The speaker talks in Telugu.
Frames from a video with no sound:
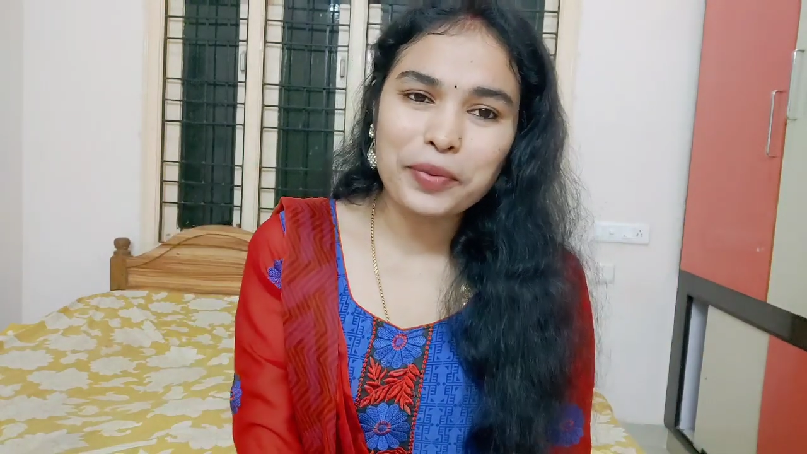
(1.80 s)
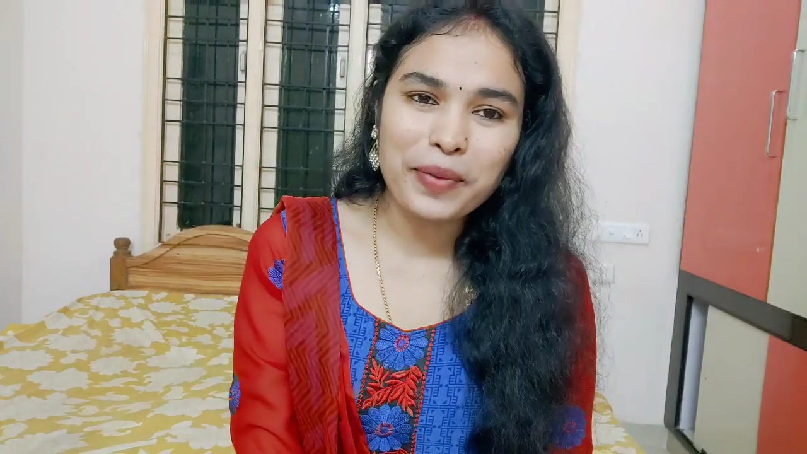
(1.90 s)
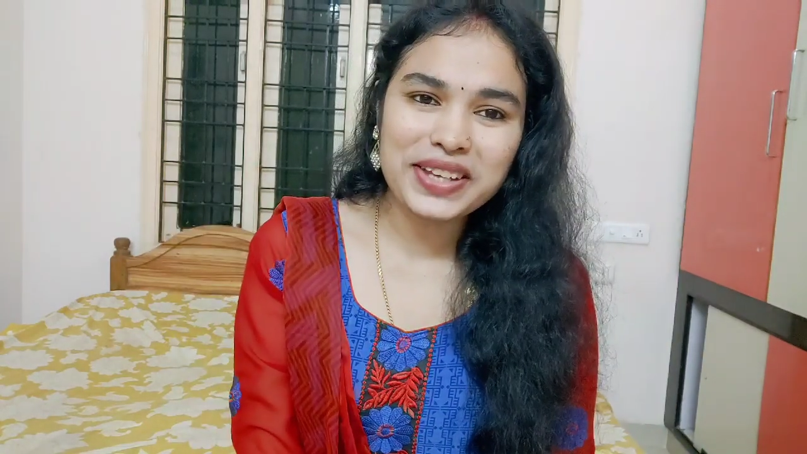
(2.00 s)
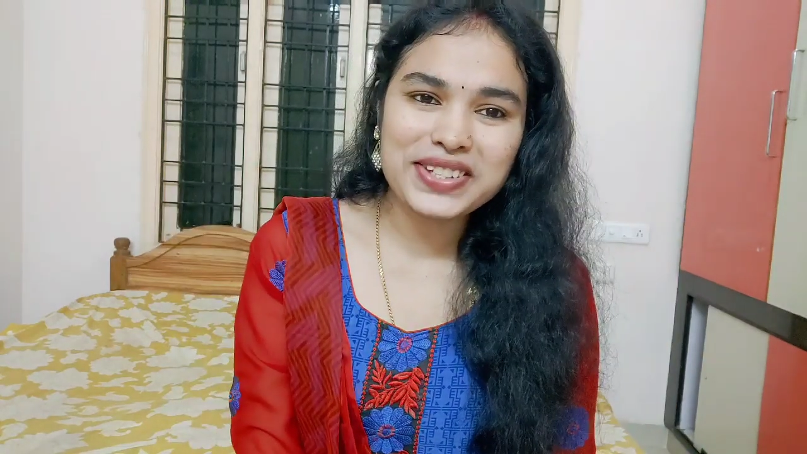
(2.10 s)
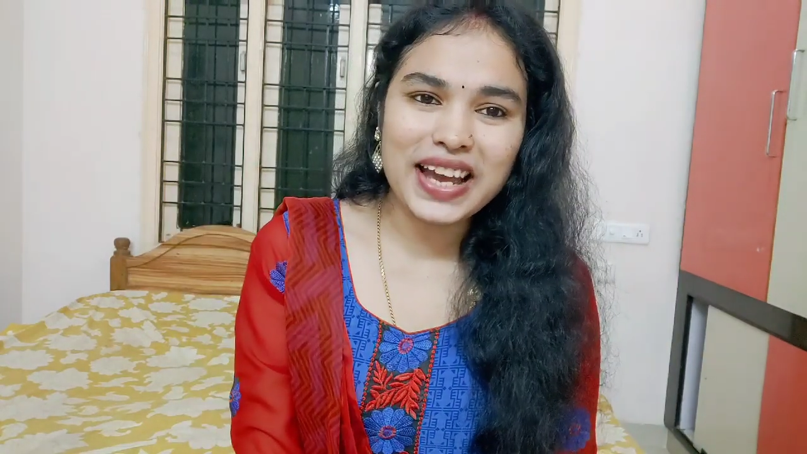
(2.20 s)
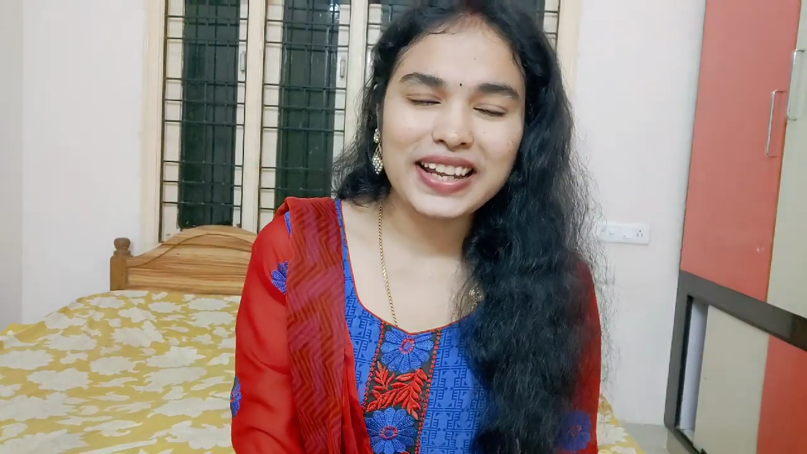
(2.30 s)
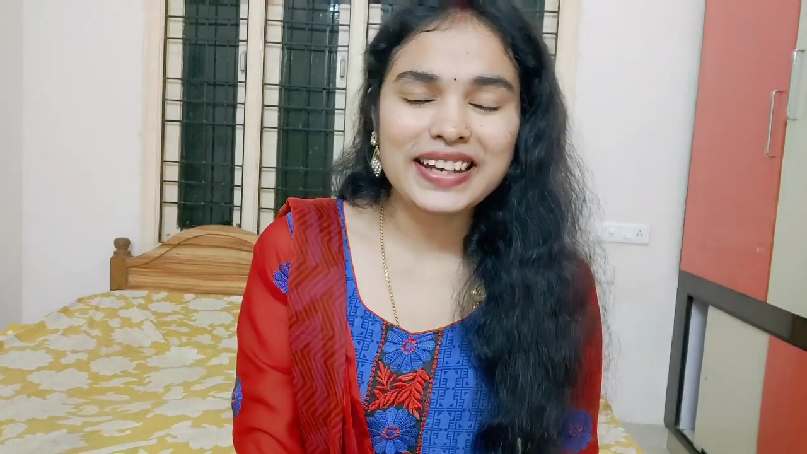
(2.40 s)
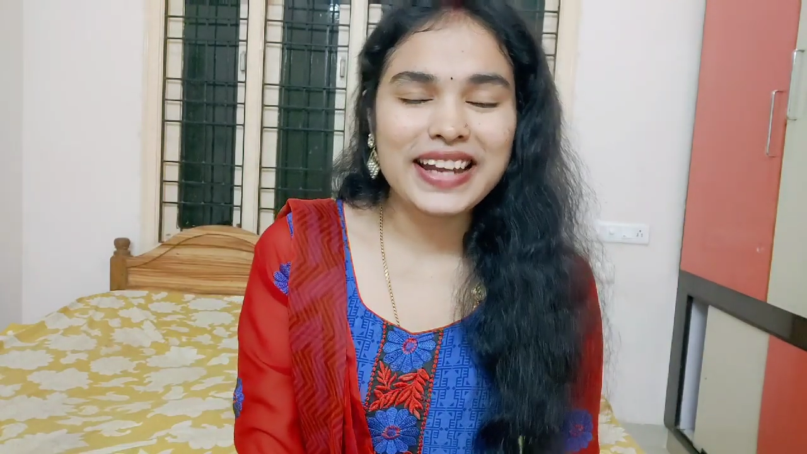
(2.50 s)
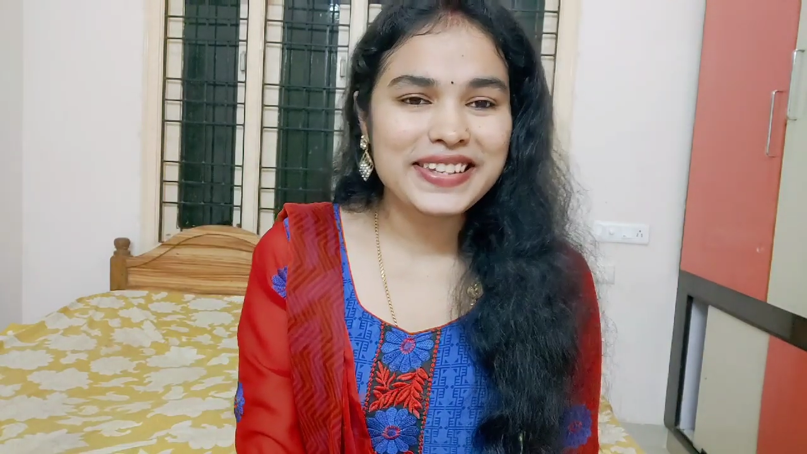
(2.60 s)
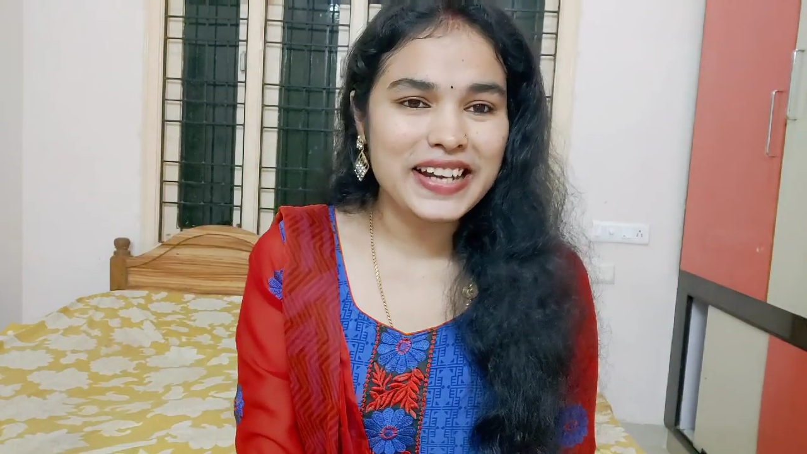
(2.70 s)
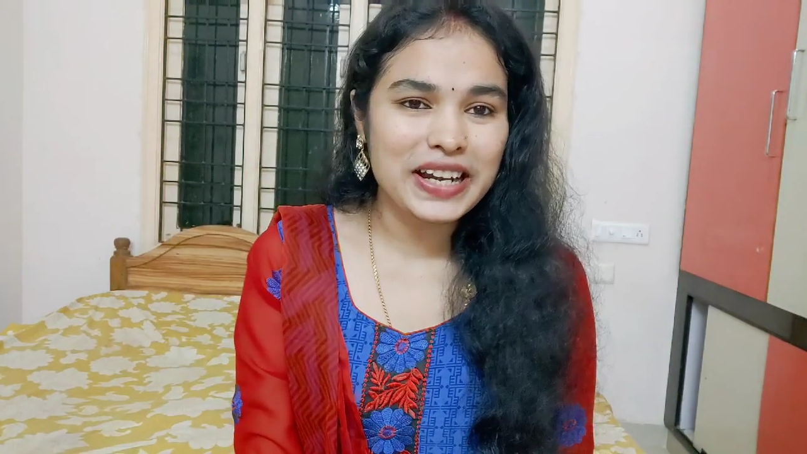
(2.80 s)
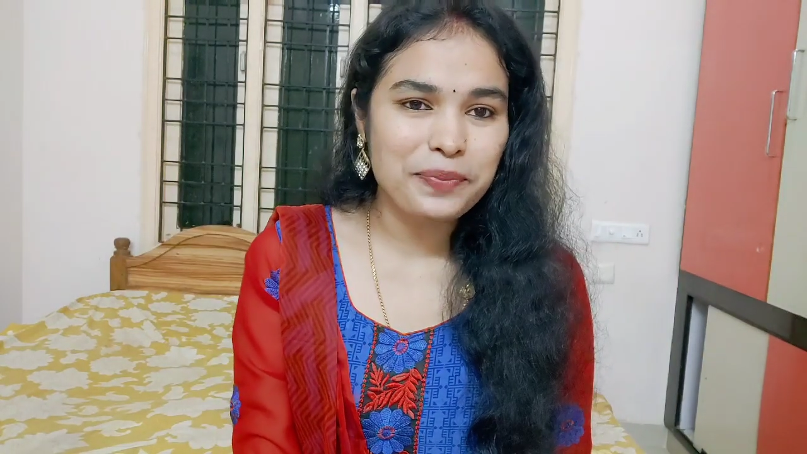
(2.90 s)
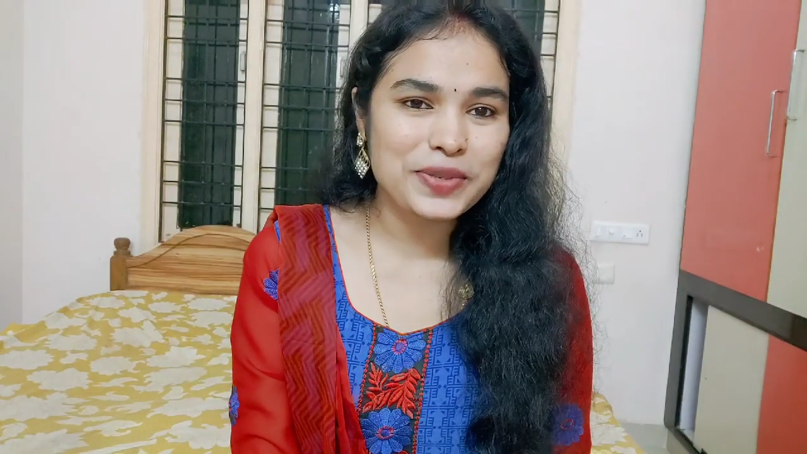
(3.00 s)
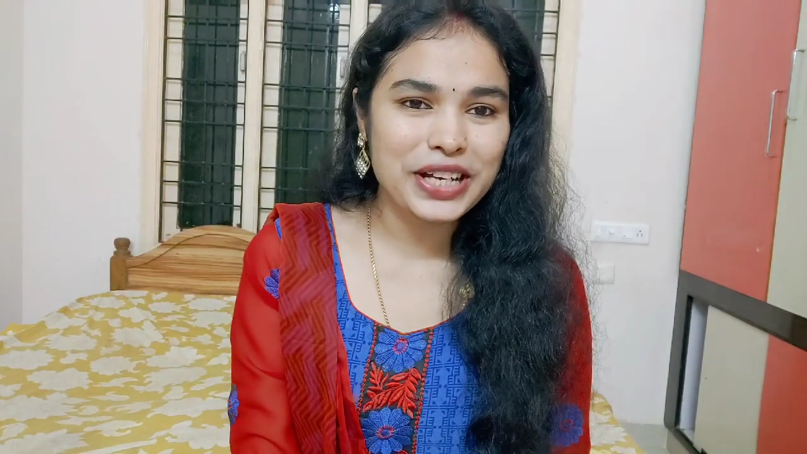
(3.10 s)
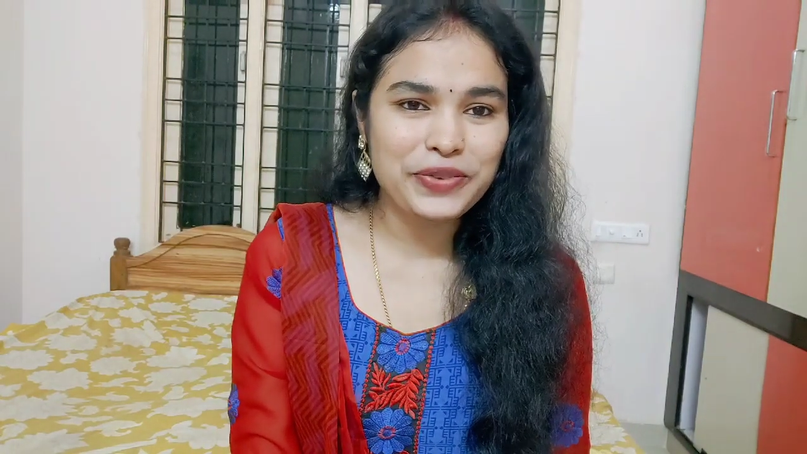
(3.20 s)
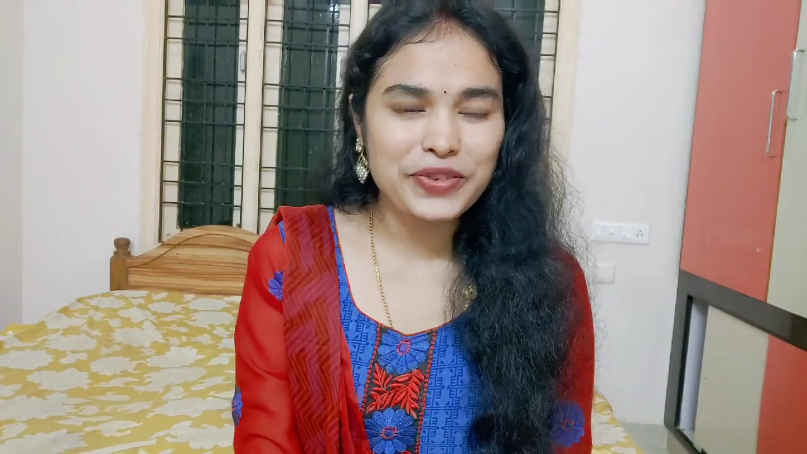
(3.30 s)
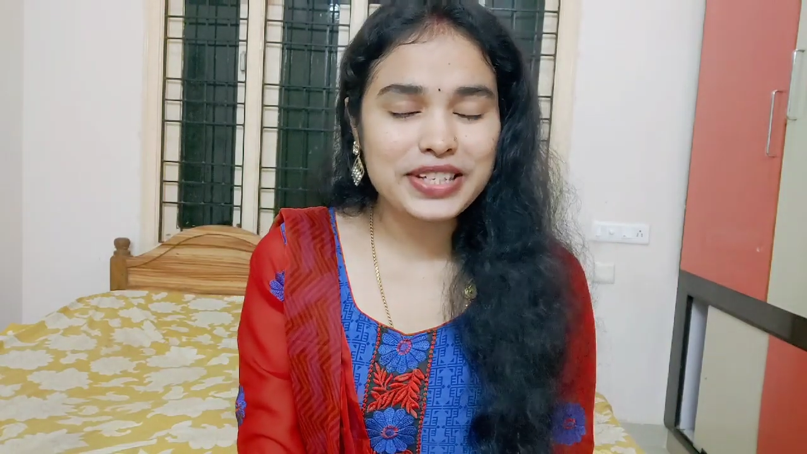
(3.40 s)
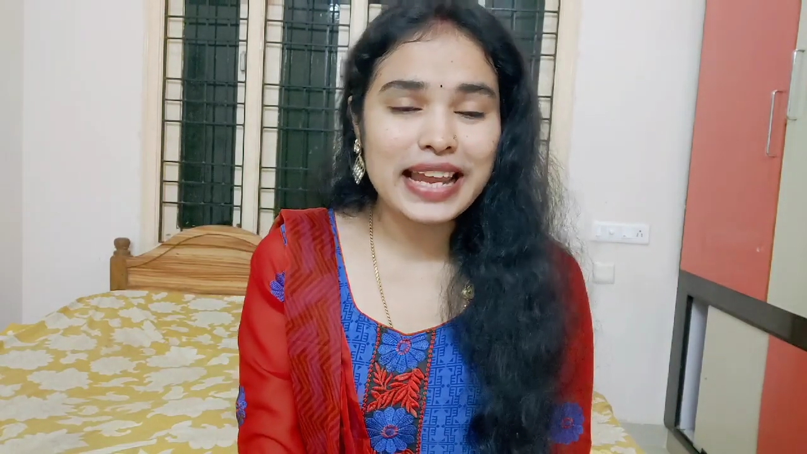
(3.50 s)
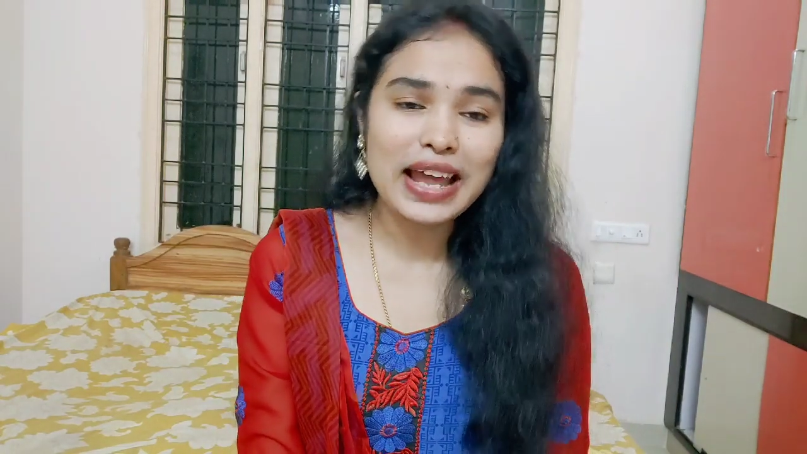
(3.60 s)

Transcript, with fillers: టు మై ఛానల్ న్యాచురల్ టిప్స్ అండ్ రివ్యూస్